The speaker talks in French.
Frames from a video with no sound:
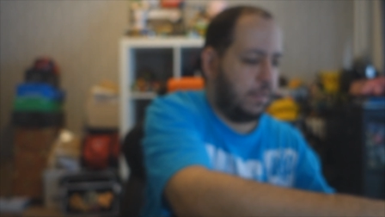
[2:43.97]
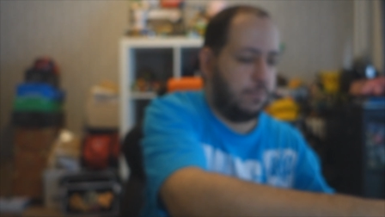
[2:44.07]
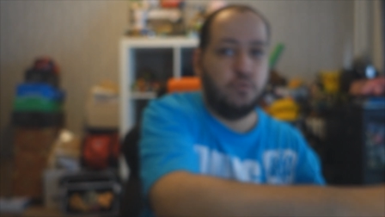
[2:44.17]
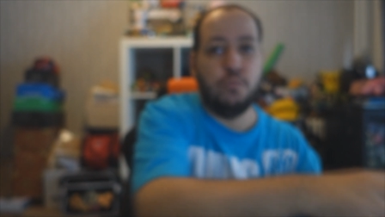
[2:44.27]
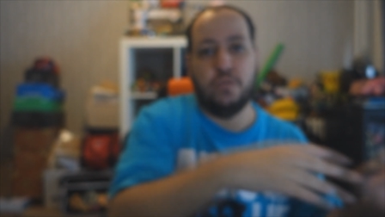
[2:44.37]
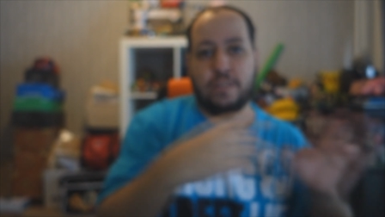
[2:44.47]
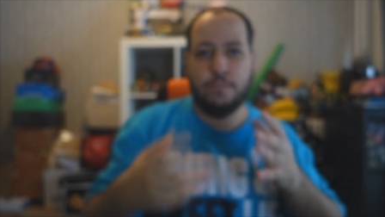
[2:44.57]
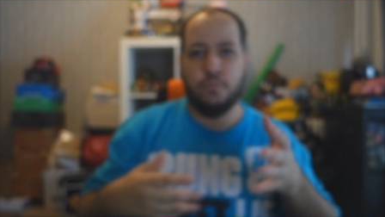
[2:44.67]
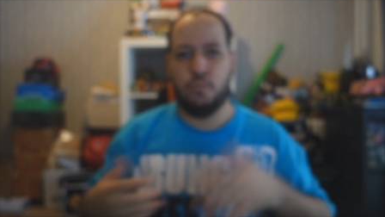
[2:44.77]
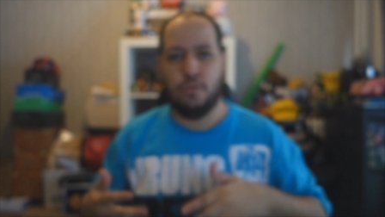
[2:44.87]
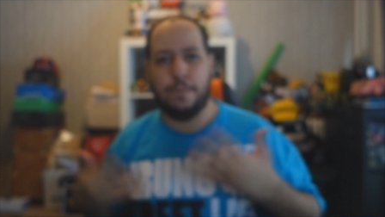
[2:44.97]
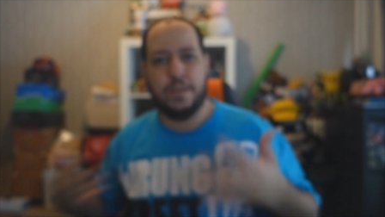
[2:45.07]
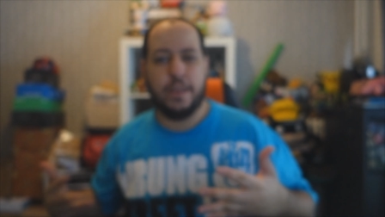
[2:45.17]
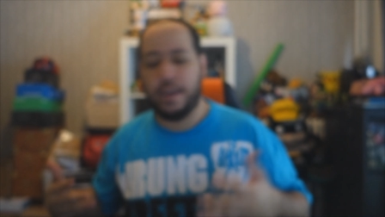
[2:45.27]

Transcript: C'est beaucoup plus simple, beaucoup plus rapide